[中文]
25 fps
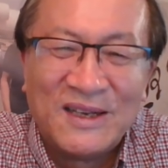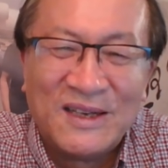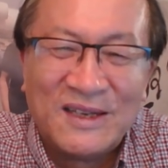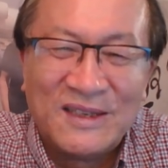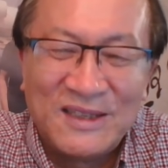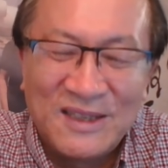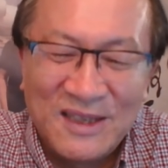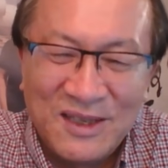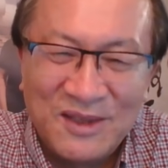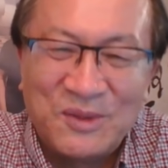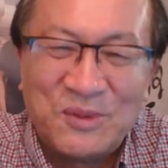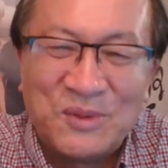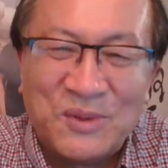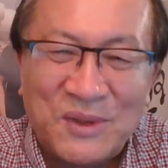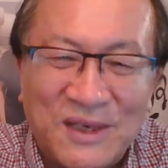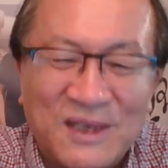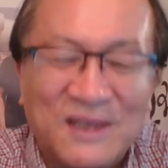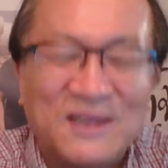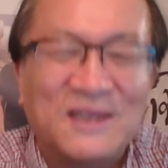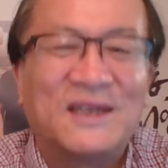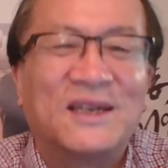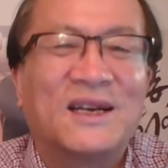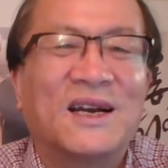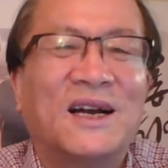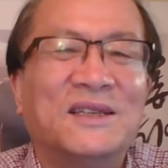印度和
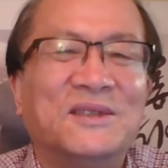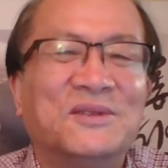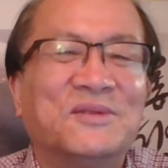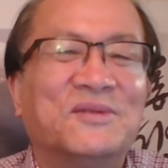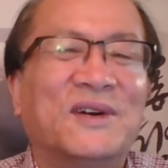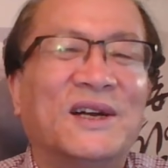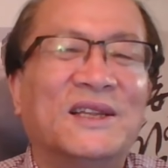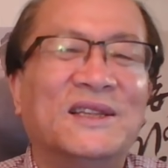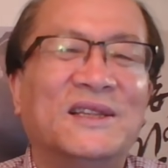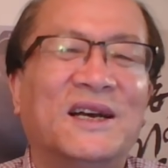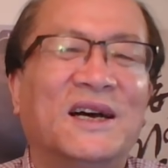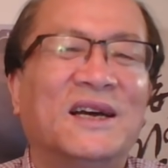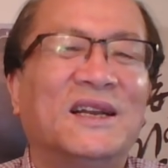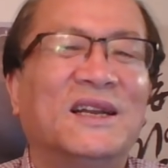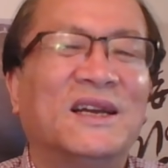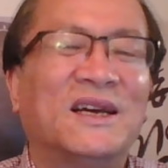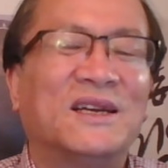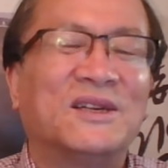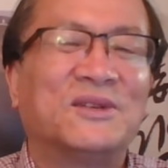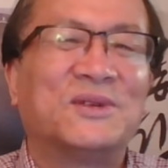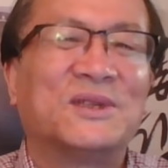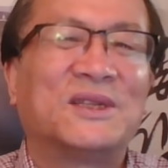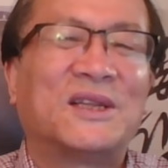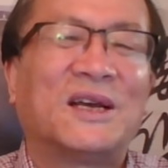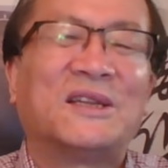你干就完蛋了。
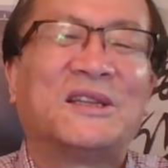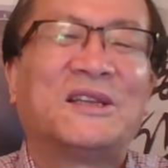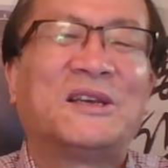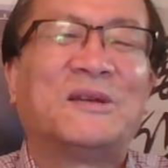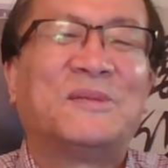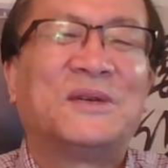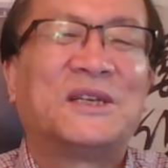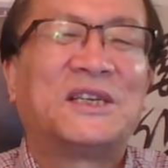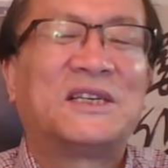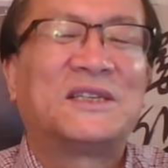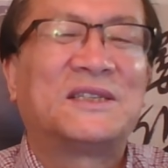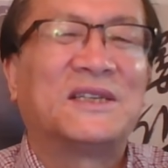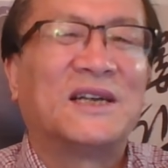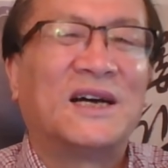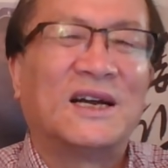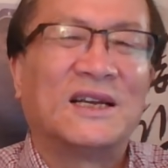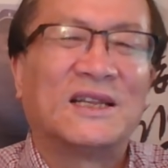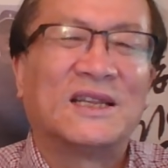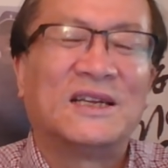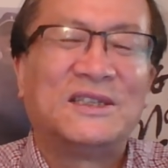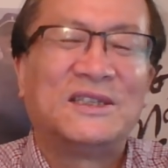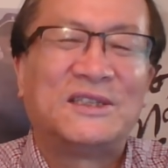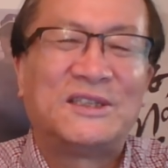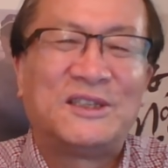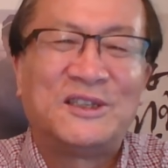说他特别傻，
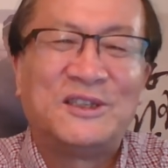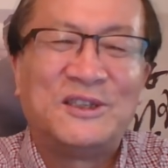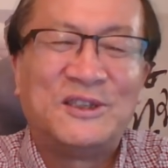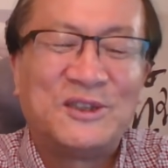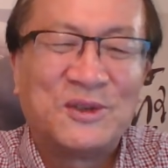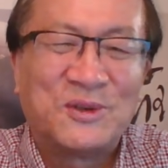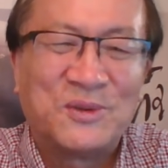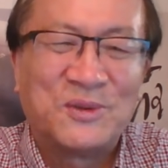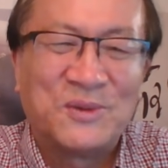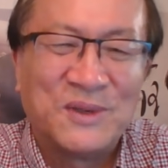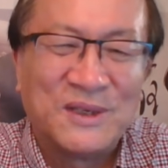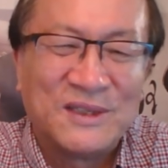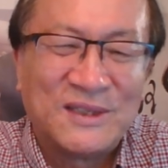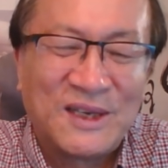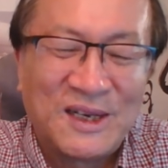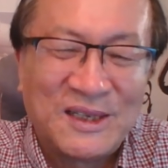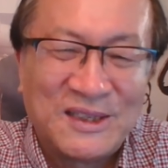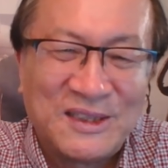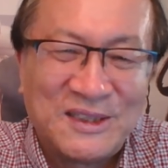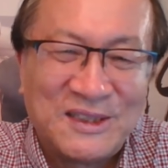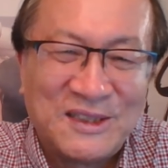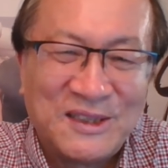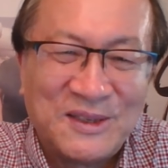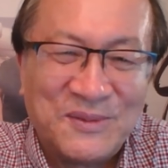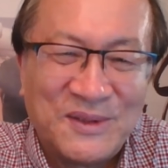他治理这个国家，
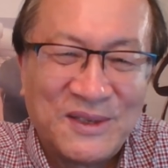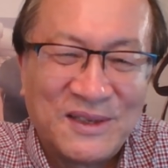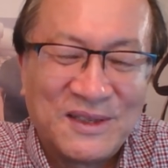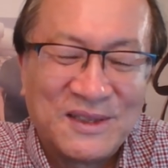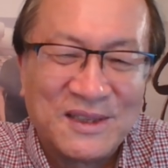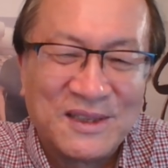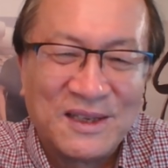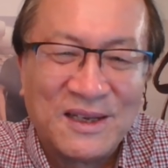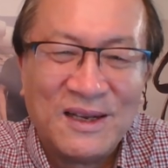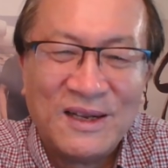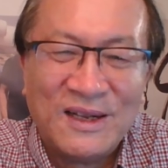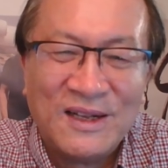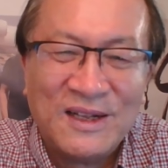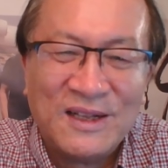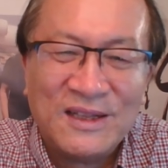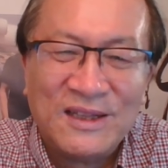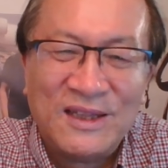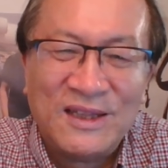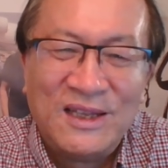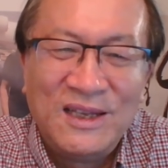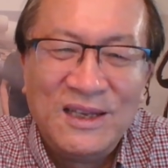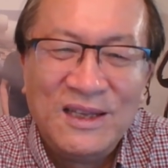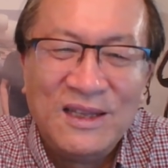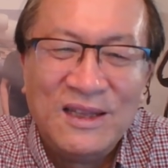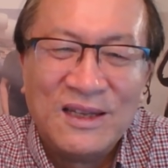习近平是
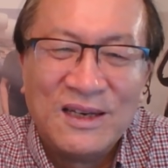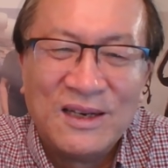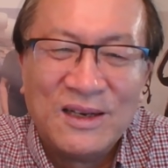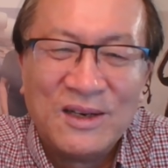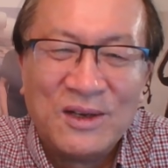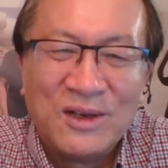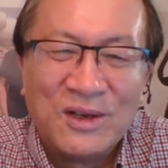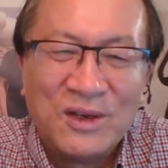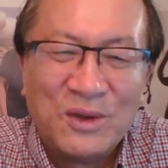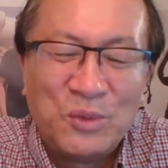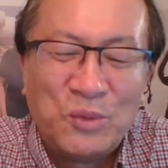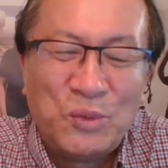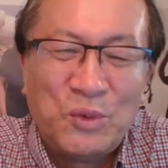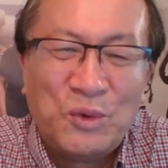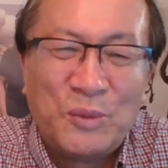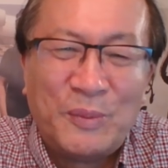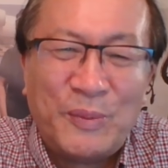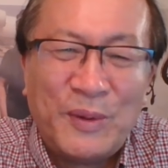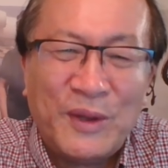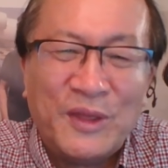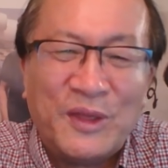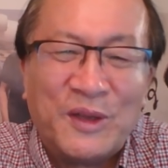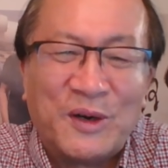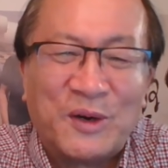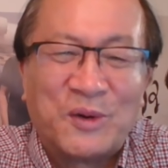低能、愚
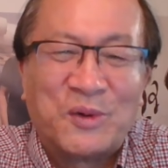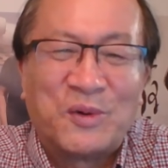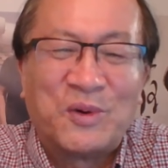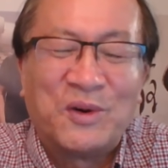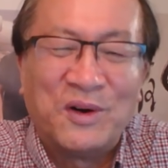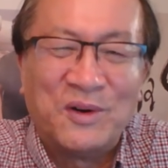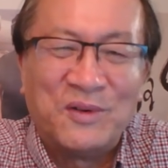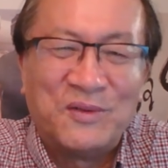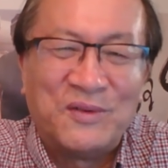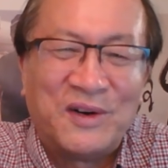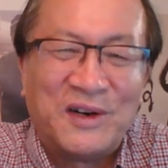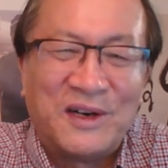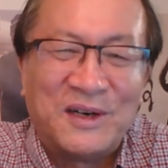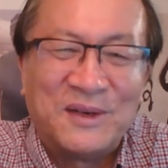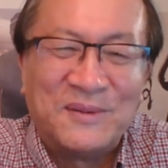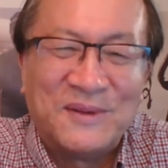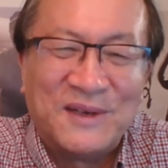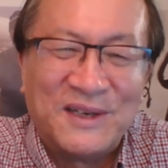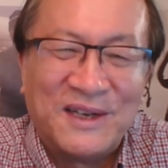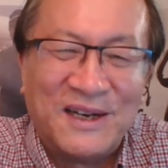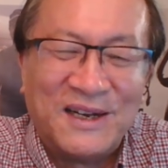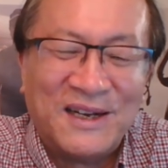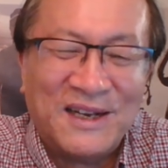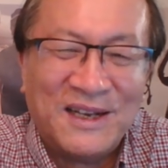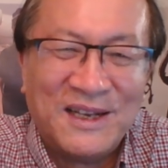笨而狂妄
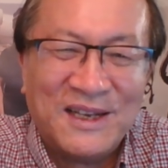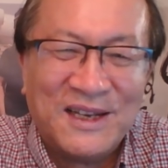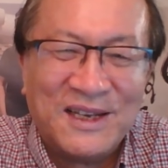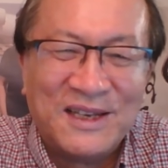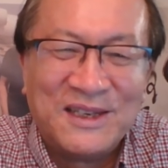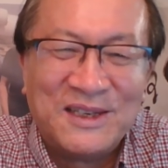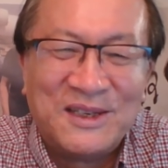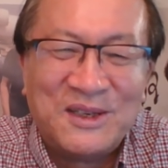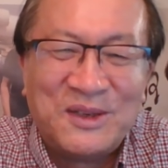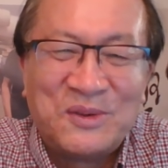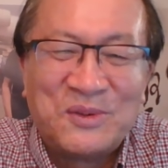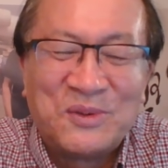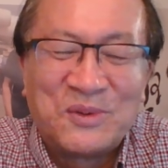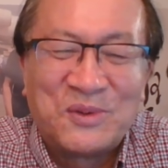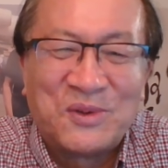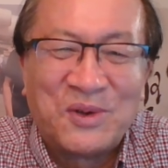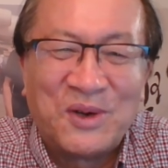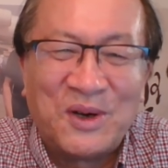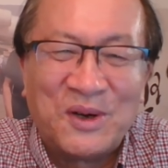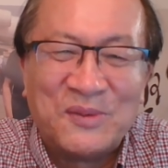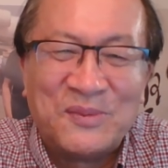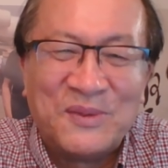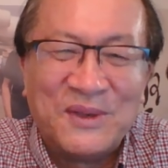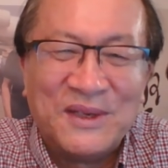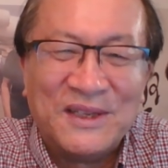吧？一路
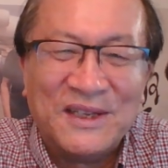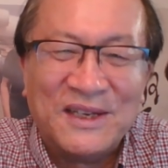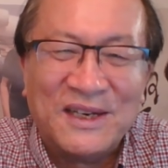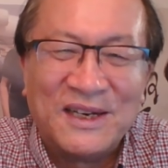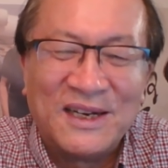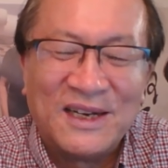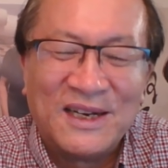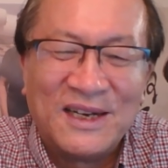狂奔啊！